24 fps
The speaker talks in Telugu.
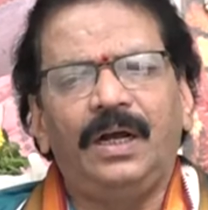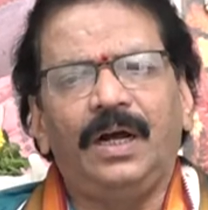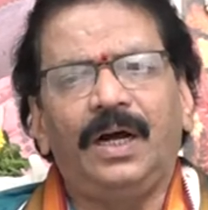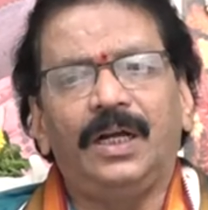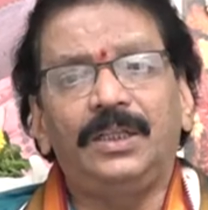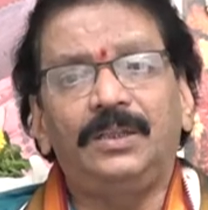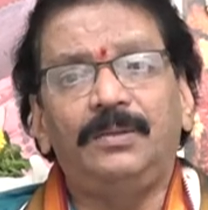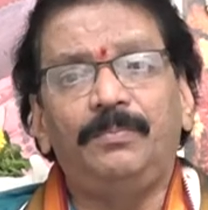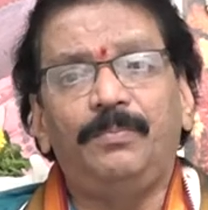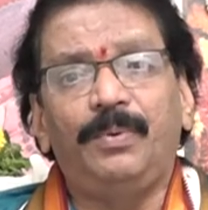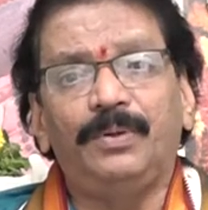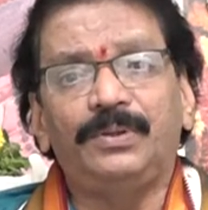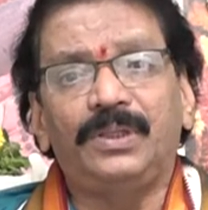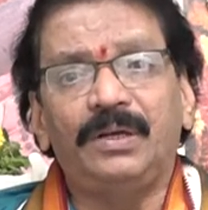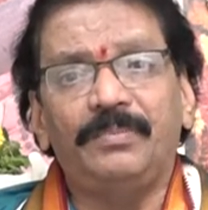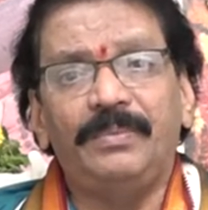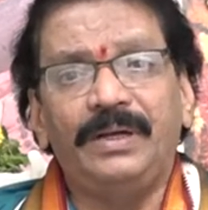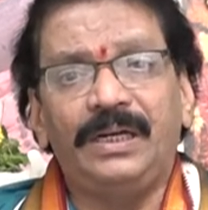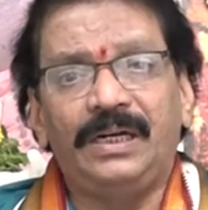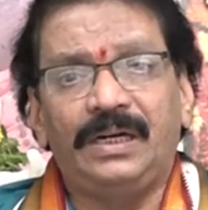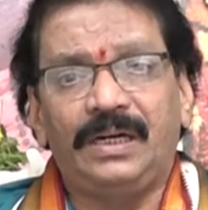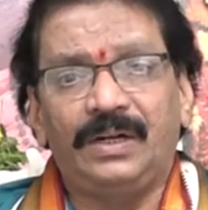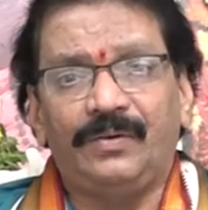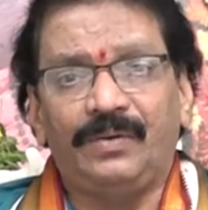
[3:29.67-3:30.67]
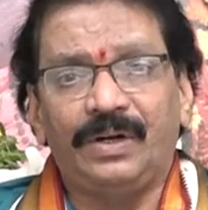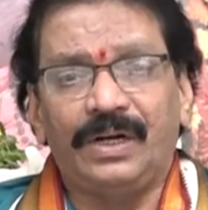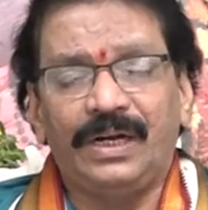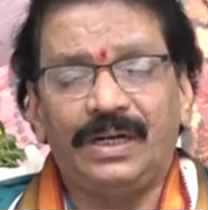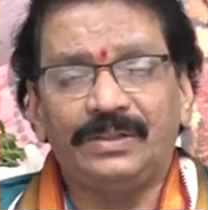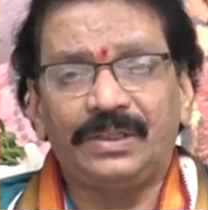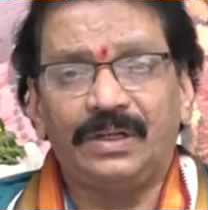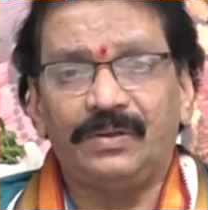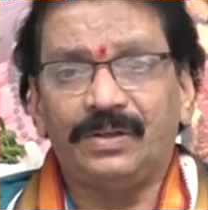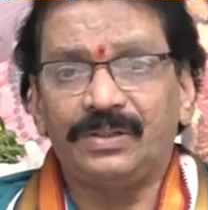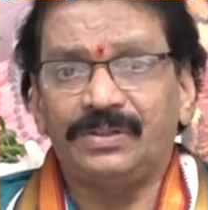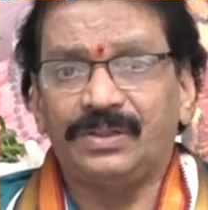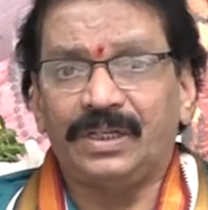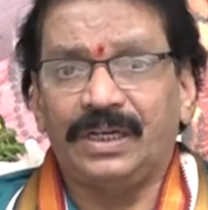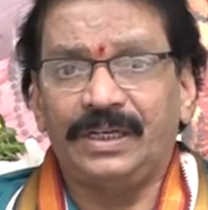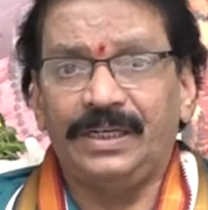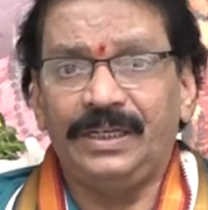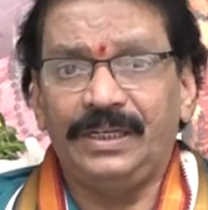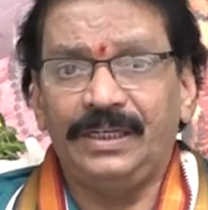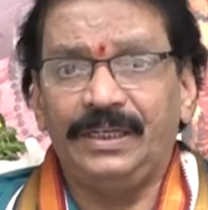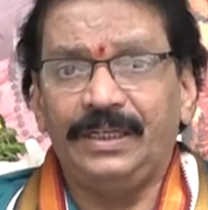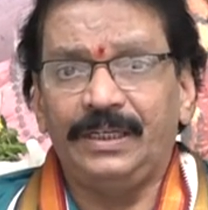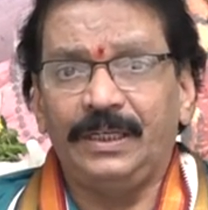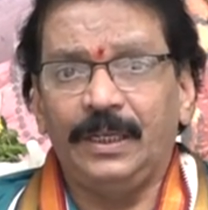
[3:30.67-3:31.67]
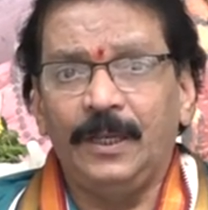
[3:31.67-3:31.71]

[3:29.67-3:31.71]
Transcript: అద్భుతమైన అవకాశాలు వస్తాయి